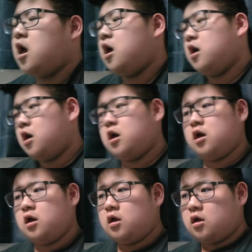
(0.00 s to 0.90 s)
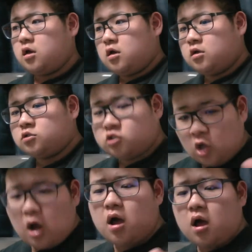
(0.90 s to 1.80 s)
うん。
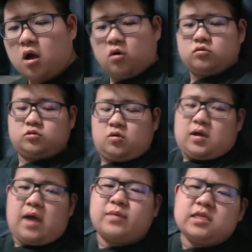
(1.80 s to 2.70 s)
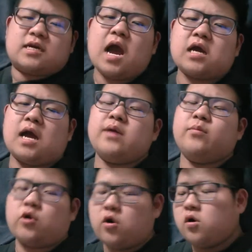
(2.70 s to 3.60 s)
そうほんと。紙に書く買い
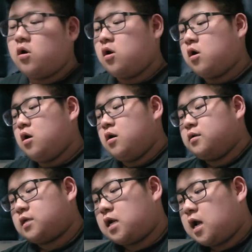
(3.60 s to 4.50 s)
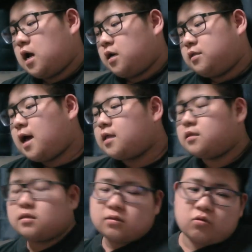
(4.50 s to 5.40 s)
物。だから、な
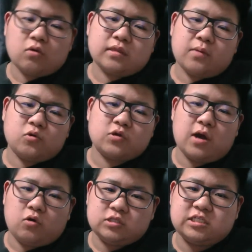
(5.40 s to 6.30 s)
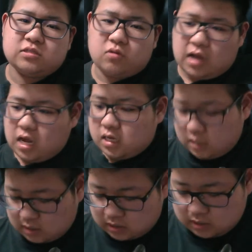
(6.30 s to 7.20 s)
ん、どんなものが欲しいのか。
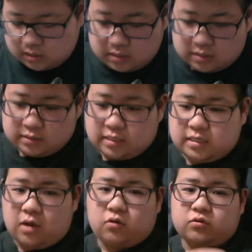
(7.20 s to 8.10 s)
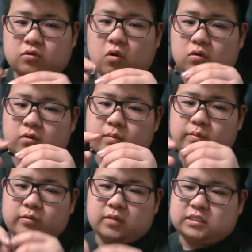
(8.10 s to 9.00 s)
だイヤホンのここの部
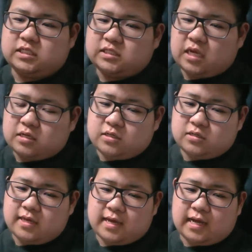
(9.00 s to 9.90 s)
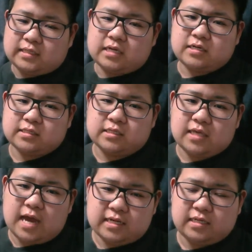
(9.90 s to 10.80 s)
分は小さく、えー、カナル型
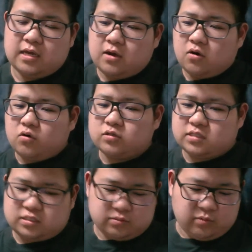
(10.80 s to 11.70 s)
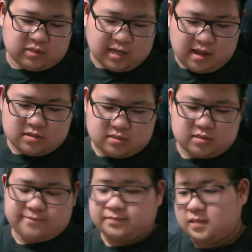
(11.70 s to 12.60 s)
であり、音質も高く、
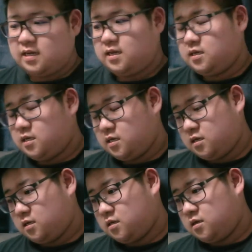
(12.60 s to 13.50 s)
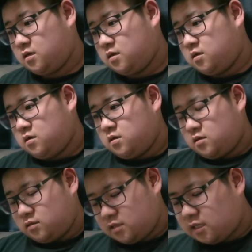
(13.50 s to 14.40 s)

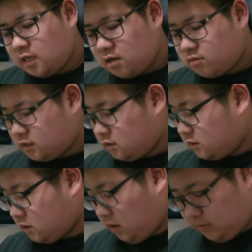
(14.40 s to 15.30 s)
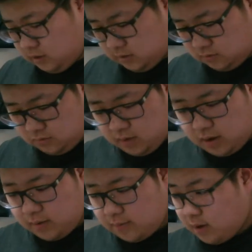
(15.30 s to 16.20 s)
えー、値段は気にしちゃダメだけど、ま
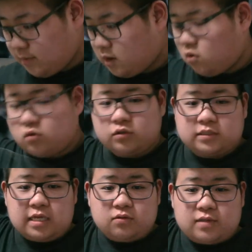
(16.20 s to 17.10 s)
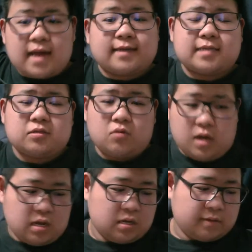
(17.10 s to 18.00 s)
あまあまあまあ、ここの線の長さと
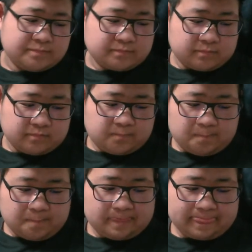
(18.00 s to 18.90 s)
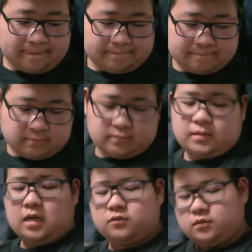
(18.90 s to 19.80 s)
か、うん、
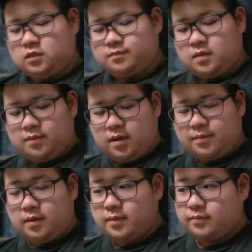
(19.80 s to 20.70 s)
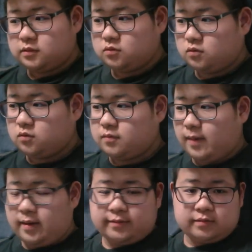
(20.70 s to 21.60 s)
あとな、まあまあまあまあ、まあ、そういうところ、
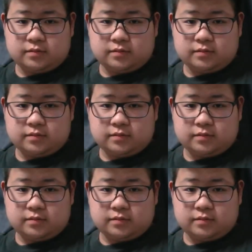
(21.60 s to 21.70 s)
まあ、